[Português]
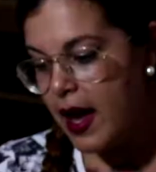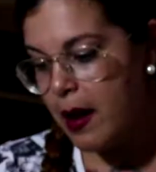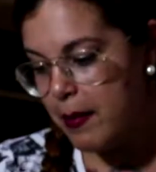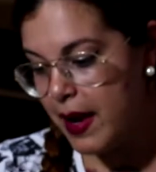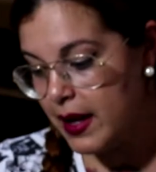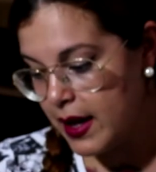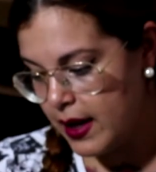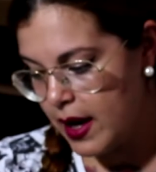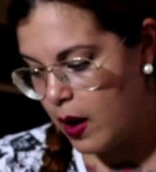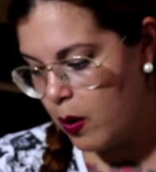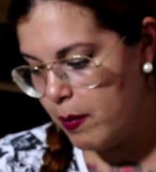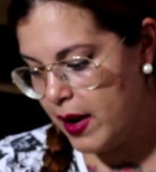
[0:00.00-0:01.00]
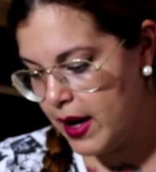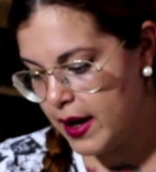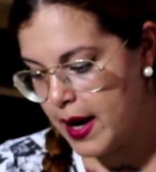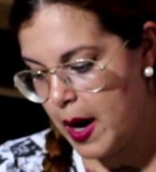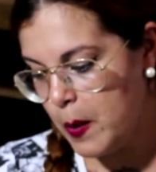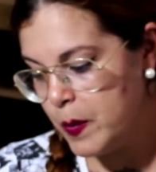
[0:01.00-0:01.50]
é bem legal, bem
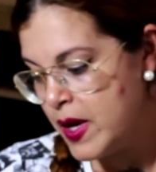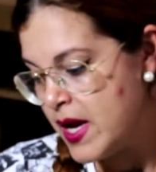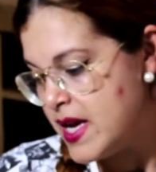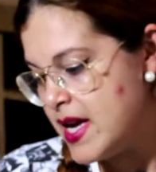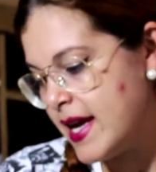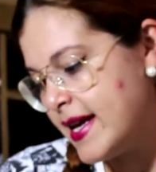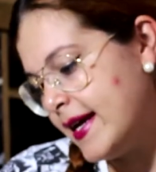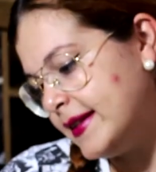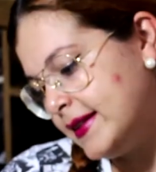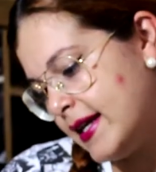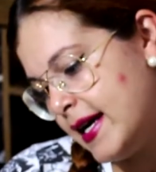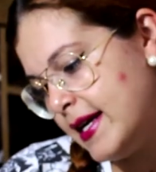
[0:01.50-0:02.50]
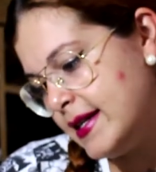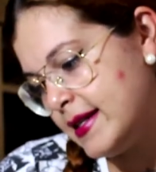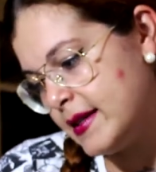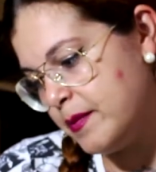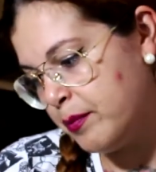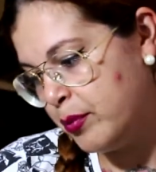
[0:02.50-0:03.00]
legal. E aqui atrás,
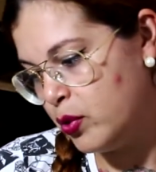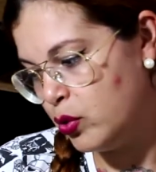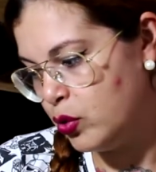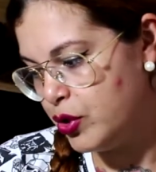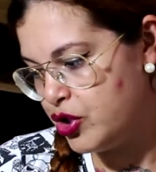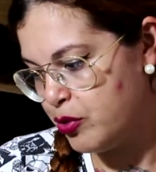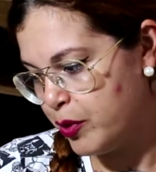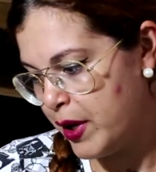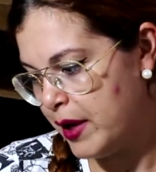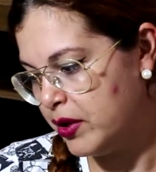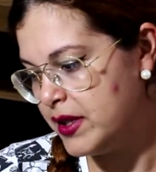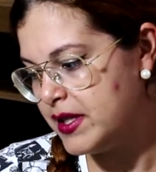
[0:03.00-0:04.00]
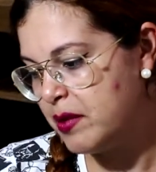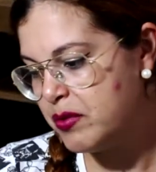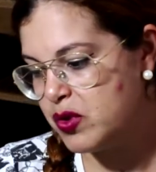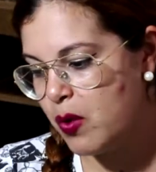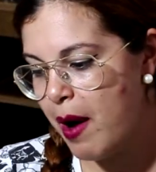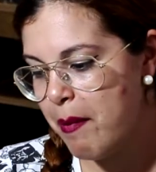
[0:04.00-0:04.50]
por último, né, nós temos um